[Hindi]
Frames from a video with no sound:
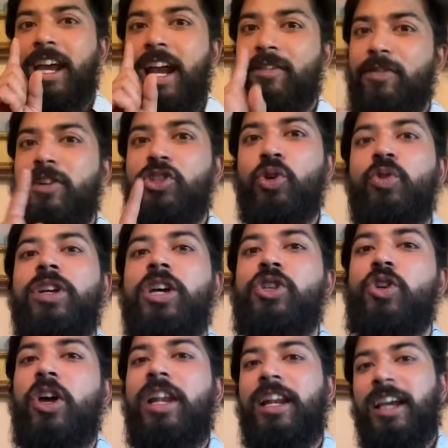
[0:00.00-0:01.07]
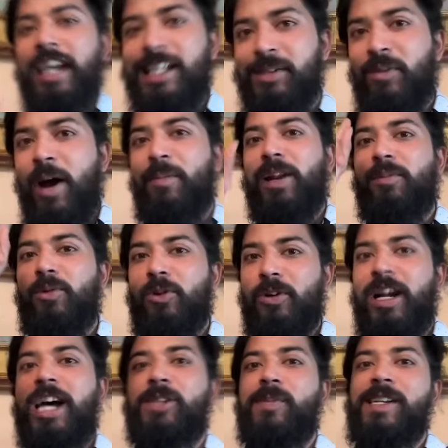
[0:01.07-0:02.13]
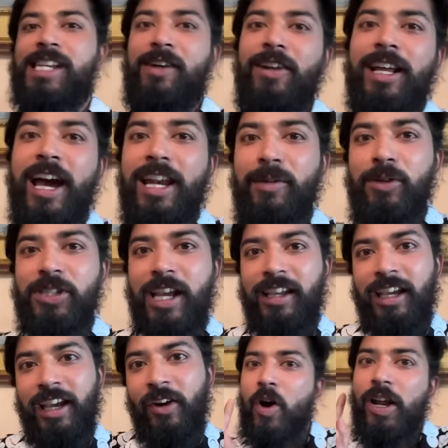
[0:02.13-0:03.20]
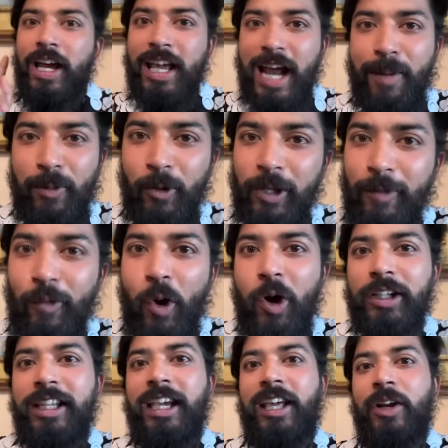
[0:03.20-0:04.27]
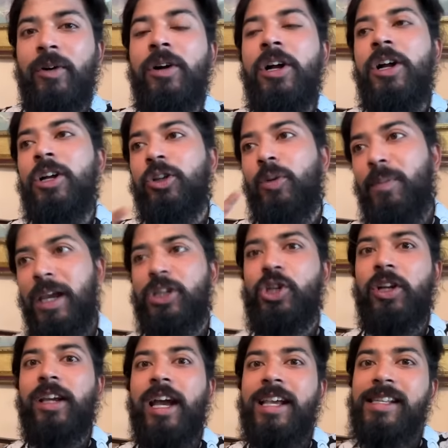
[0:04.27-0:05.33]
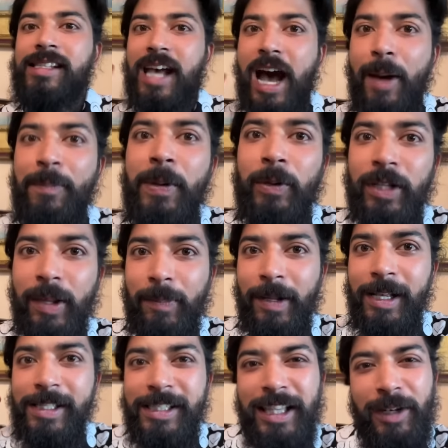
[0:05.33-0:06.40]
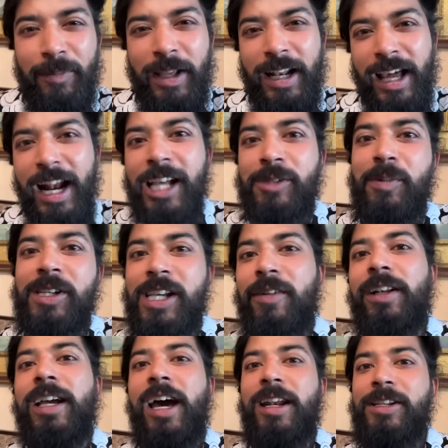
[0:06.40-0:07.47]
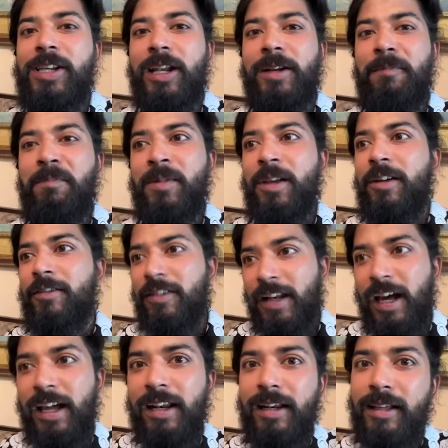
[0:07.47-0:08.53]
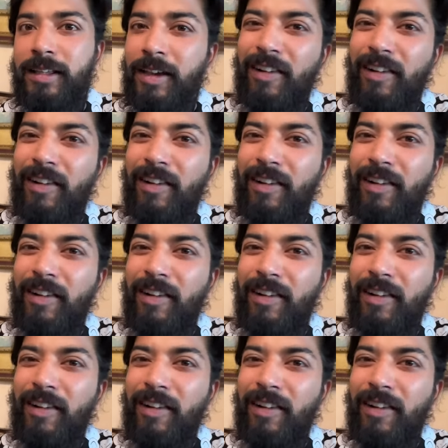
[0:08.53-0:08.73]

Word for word: एंड फिर जो उनका स्टॉल है ना गाइज वहां पर हम लोग राजमा चावल खाने भी जाएंगे और अगर आप लोग ये व्लॉग देख रहे हो तो मेक श्योर गाइज आप भी उनके पास दिन में ना राजमा चावल खाने जाना फिलहाल ये